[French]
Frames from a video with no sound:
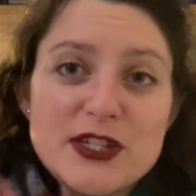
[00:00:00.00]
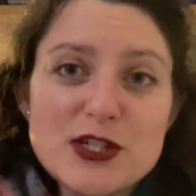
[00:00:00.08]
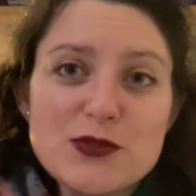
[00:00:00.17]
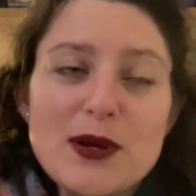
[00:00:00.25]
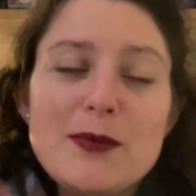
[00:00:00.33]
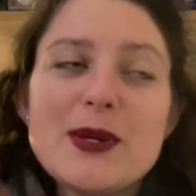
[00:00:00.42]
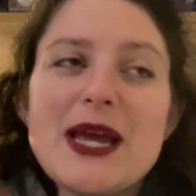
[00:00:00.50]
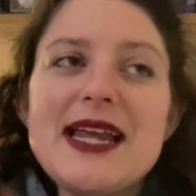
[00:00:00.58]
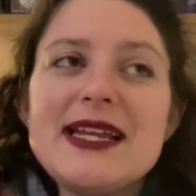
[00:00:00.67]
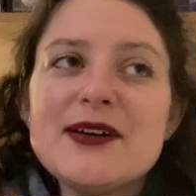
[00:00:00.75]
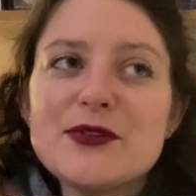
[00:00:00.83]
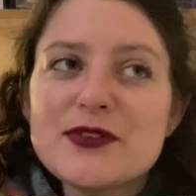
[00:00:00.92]
Schwab.
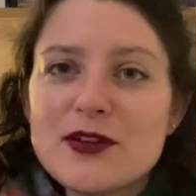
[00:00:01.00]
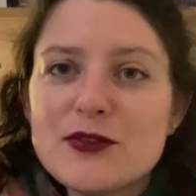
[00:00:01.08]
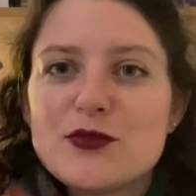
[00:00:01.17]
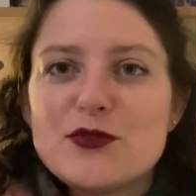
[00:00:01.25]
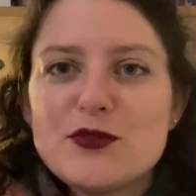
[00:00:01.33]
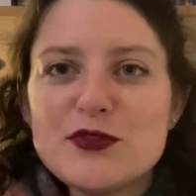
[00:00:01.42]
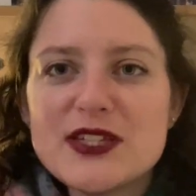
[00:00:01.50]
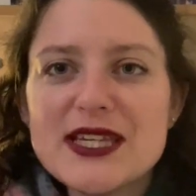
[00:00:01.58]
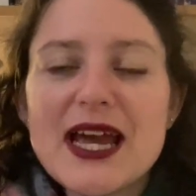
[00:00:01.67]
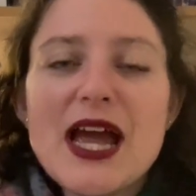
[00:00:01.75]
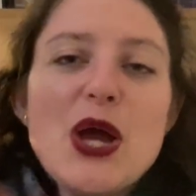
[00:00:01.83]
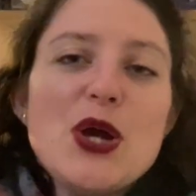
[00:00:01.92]
Elle est en train de
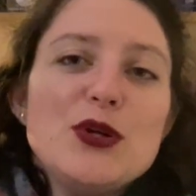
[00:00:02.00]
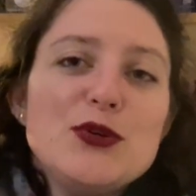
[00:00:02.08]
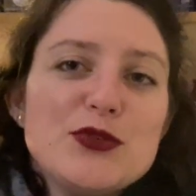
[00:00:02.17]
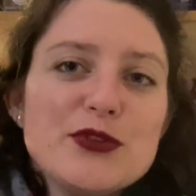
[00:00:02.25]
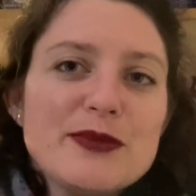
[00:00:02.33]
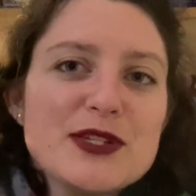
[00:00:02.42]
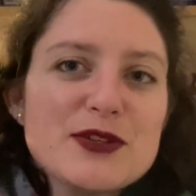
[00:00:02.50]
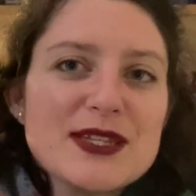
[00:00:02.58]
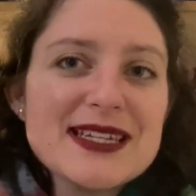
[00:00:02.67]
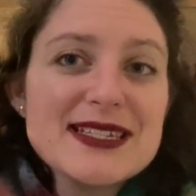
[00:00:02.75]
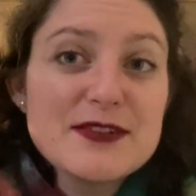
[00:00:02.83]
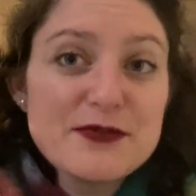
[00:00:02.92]
devenir l'une de mes
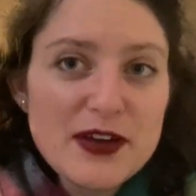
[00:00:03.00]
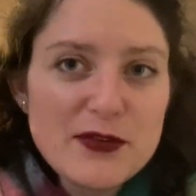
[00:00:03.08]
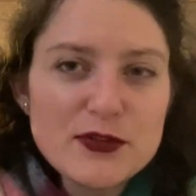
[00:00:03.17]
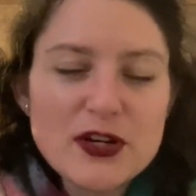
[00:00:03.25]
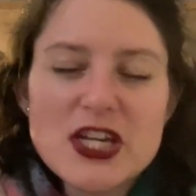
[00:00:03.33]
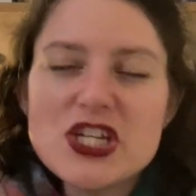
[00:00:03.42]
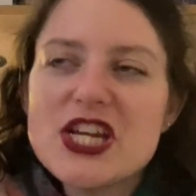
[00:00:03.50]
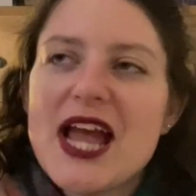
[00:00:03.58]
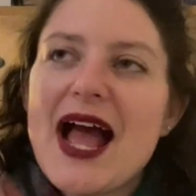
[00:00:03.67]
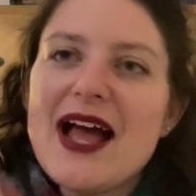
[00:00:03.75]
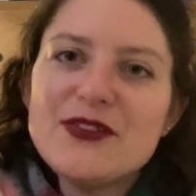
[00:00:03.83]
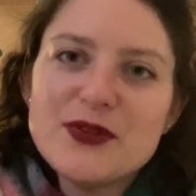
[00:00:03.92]
autrices favoris,
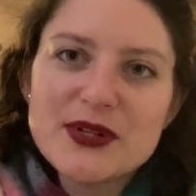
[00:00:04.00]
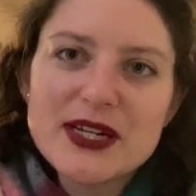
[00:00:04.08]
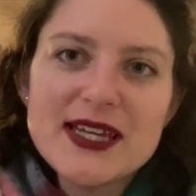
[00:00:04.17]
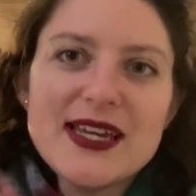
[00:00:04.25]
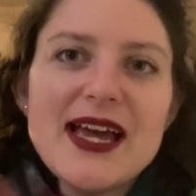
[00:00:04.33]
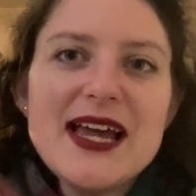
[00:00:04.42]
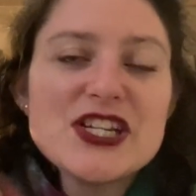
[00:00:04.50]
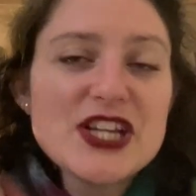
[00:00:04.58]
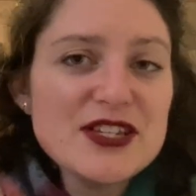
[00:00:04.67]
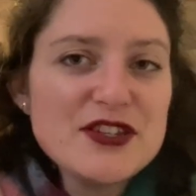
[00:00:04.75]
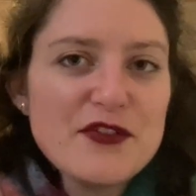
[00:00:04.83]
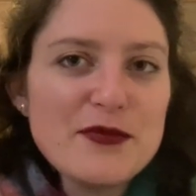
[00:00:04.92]
j'ai adoré
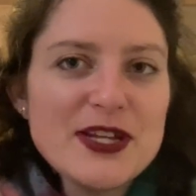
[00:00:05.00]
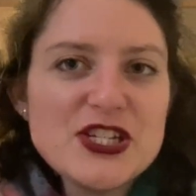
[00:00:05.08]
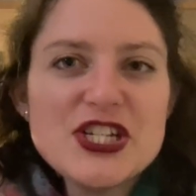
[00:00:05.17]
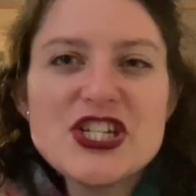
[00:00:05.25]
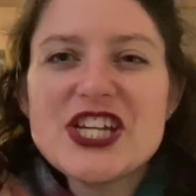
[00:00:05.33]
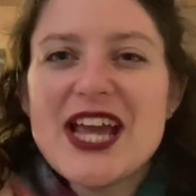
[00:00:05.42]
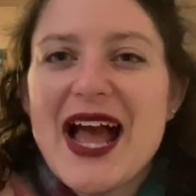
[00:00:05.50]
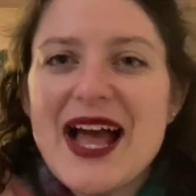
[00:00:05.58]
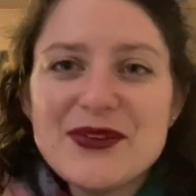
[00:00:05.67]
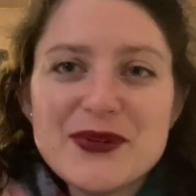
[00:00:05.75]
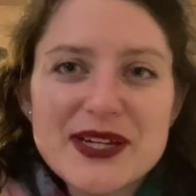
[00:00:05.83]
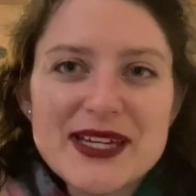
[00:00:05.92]
Shades of Magic, j'ai adoré